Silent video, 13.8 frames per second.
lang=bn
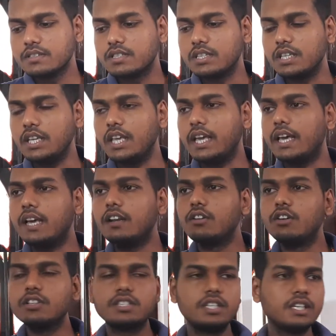
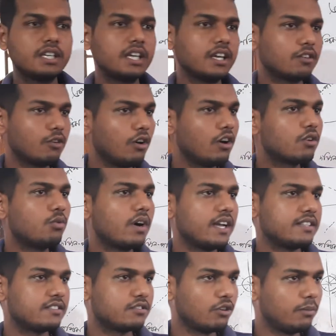সিএলও কে ক্লোক
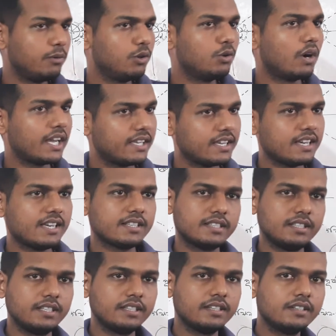ওয়াইজ ডব্লিউ আই
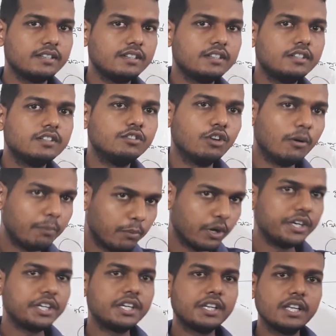এসি
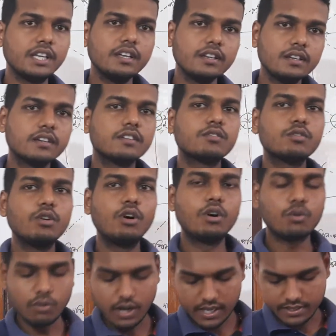নব্বই ডিগ্রি ক্লোক
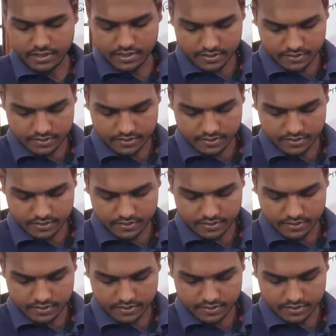ওয়াইজ